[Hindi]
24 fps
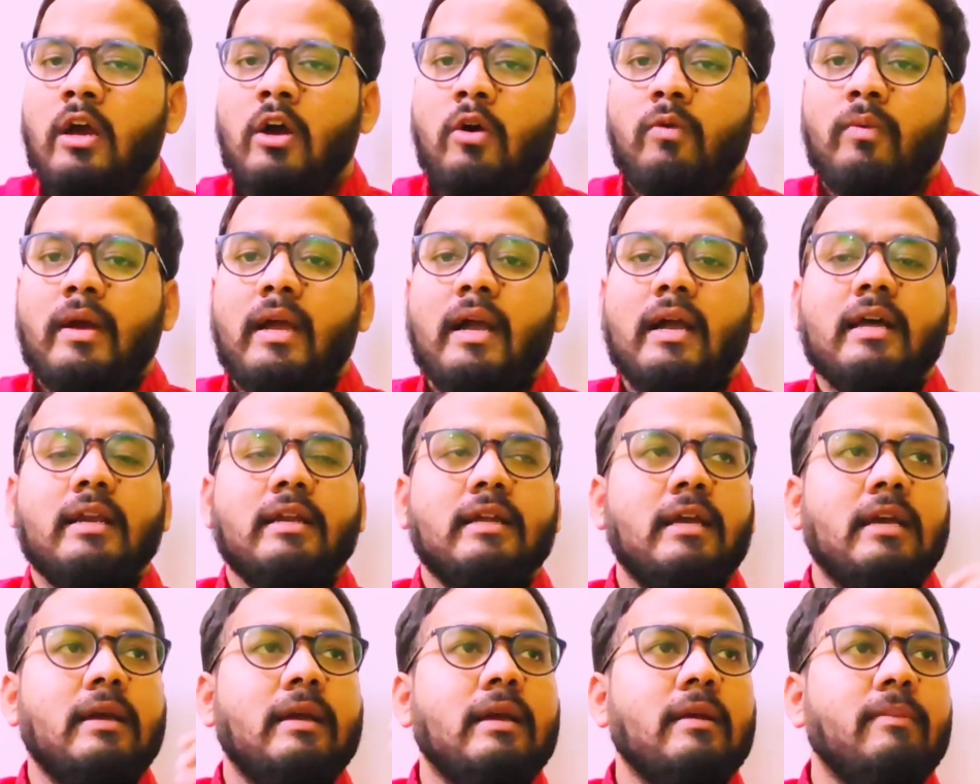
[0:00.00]
वही अगर
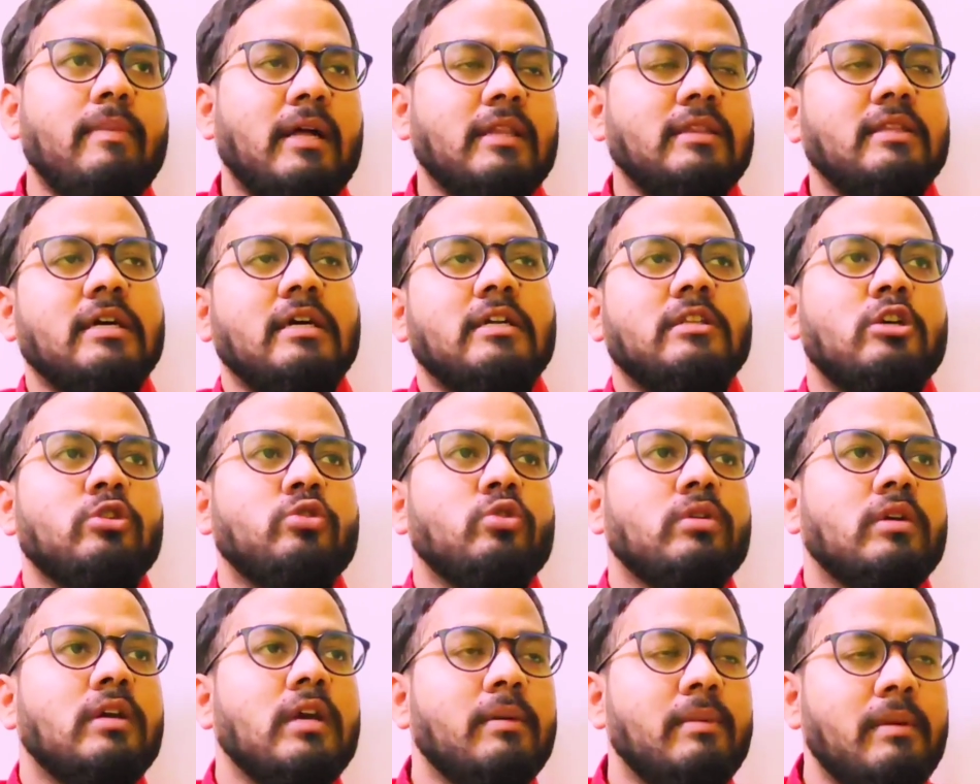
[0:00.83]
घी की बात करते हैं तो
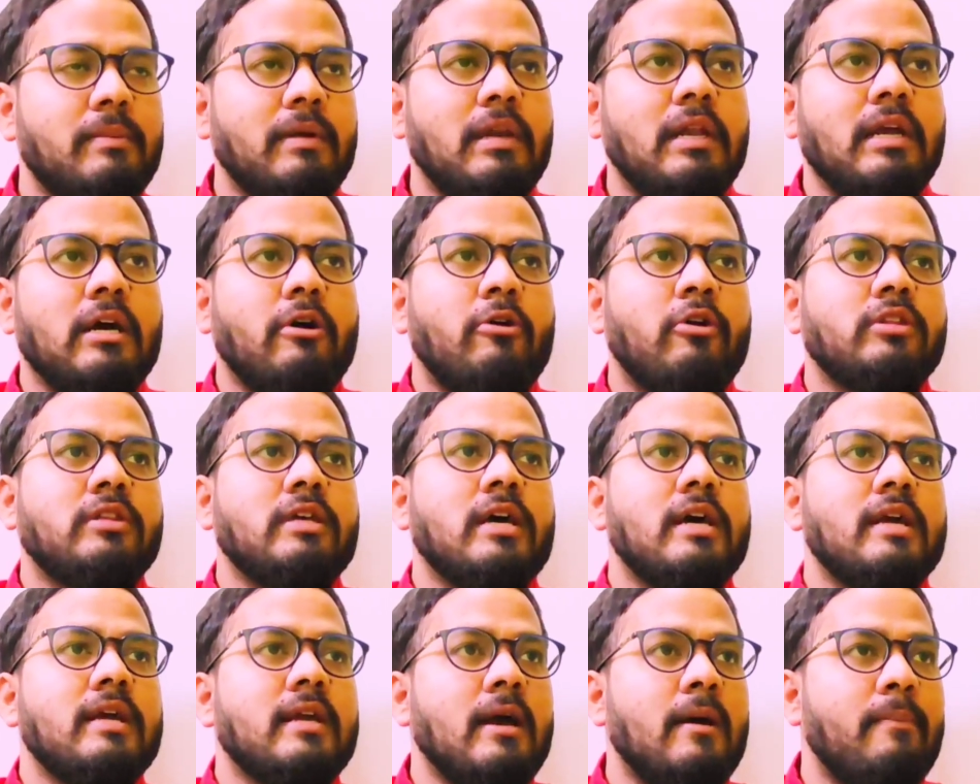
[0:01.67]
घी में भी लिखा होता
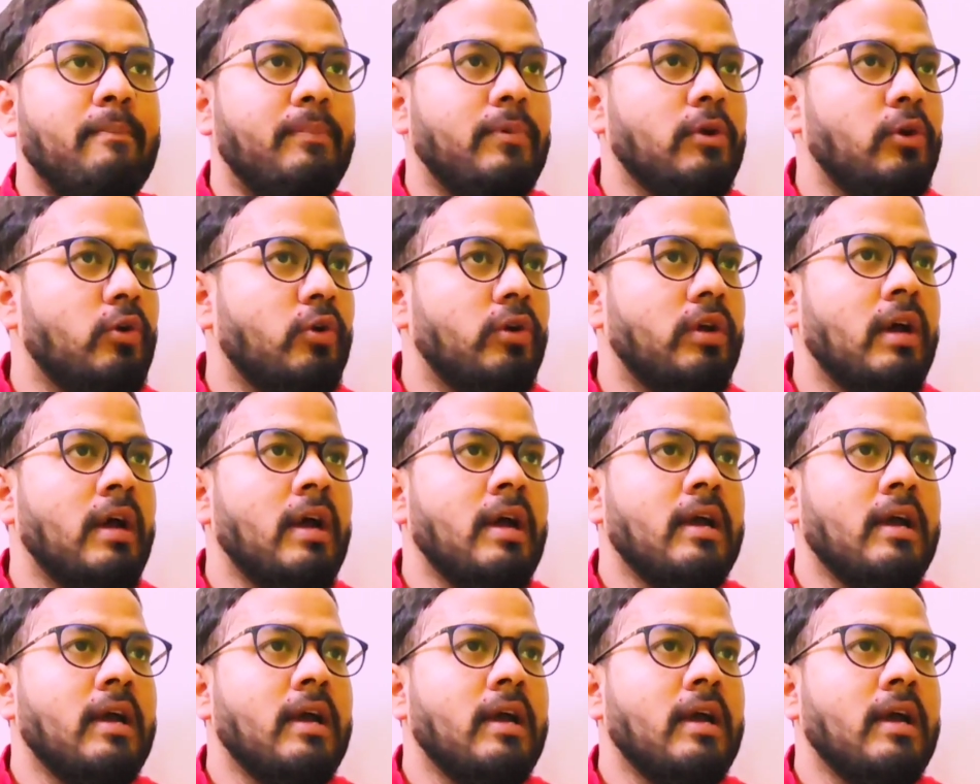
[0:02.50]
है क्या प्योर